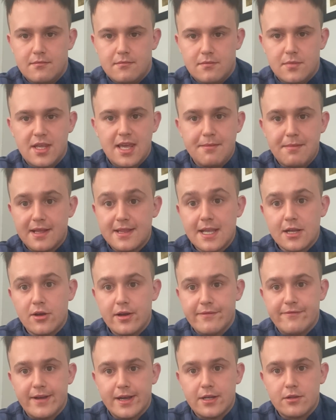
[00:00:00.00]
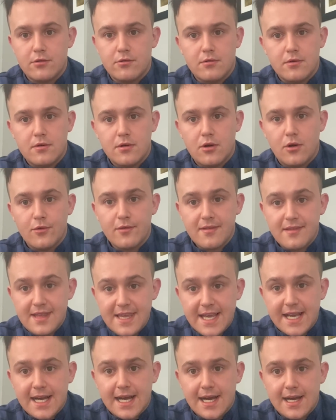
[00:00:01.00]
Nie ma tego efektu. On
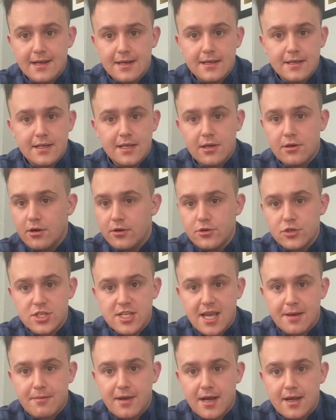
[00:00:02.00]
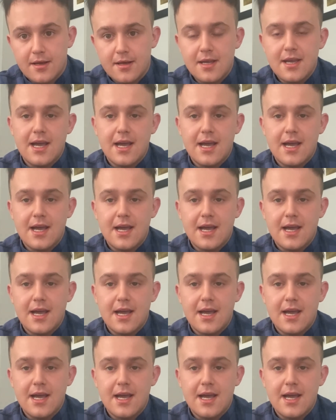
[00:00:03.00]
znika i go już nie ma.